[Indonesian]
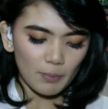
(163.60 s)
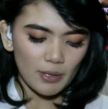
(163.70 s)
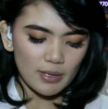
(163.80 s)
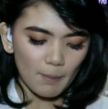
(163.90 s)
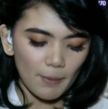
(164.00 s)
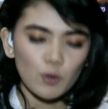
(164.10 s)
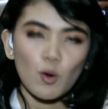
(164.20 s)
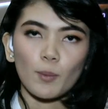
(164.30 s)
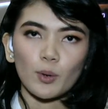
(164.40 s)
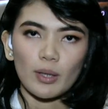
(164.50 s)
September
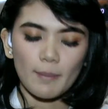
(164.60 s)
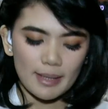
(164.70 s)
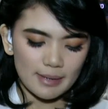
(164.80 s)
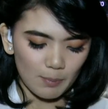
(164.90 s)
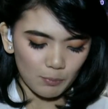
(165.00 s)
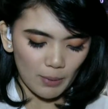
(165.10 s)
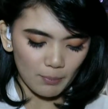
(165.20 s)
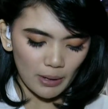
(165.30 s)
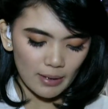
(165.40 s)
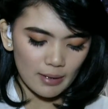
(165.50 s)
sampai 25
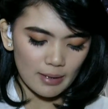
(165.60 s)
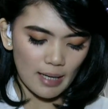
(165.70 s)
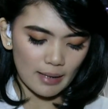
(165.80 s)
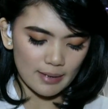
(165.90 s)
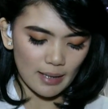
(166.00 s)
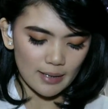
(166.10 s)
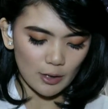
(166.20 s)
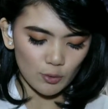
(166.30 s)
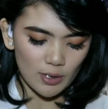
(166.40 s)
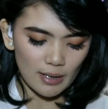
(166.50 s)
September dan
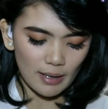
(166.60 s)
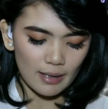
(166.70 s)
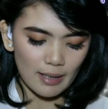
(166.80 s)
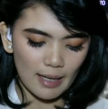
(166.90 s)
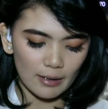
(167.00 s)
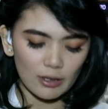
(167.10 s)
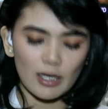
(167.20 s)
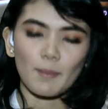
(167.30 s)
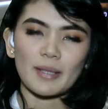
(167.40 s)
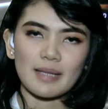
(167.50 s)
salah satunya seiring dengan
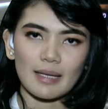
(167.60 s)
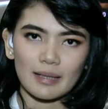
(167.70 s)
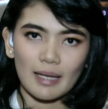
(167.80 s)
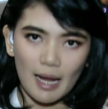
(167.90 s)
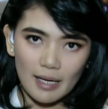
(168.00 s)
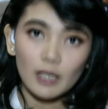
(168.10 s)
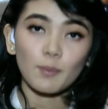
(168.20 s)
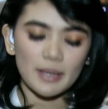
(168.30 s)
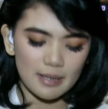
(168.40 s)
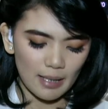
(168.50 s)
ketidakpastian di tanah
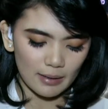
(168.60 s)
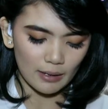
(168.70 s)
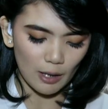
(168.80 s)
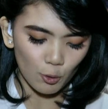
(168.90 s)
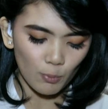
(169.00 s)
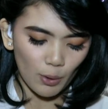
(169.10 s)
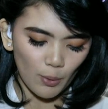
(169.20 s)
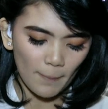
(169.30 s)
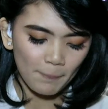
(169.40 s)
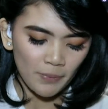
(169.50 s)
air pastinya kita tahu
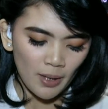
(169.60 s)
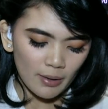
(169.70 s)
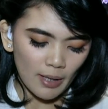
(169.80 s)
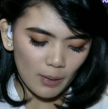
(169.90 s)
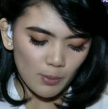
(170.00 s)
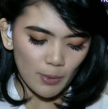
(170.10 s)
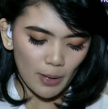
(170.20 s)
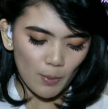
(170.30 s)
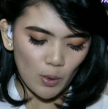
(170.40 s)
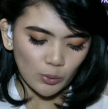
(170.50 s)
bahwa dalam
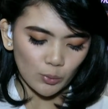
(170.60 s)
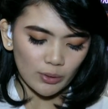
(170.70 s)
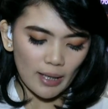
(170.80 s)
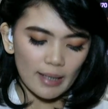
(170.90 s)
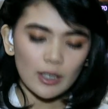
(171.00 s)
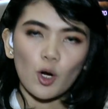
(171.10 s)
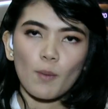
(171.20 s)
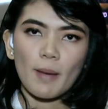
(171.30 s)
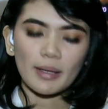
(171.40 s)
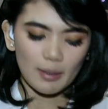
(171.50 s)
beberapa waktu terakhir,
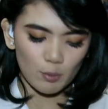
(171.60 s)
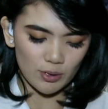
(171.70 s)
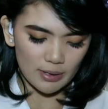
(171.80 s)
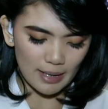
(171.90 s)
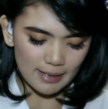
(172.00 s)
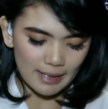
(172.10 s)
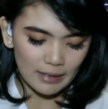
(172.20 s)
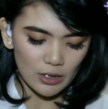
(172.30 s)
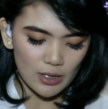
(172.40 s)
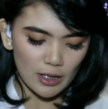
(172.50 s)
gelombang
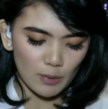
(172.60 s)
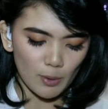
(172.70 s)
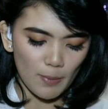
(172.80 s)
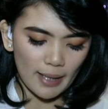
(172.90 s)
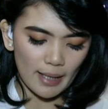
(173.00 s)
demonstrasi terjadi di